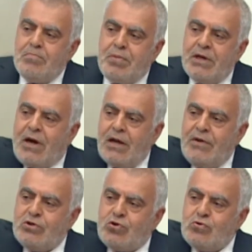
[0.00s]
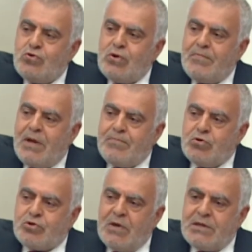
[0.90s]
Bir Alevi çocuğuna bile
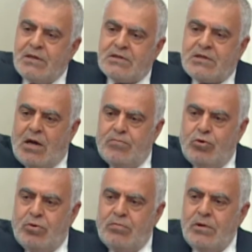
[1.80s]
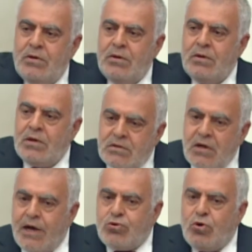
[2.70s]
burs verdiğini sanmıyorum.
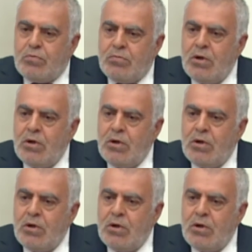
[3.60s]
İddia ediyorum.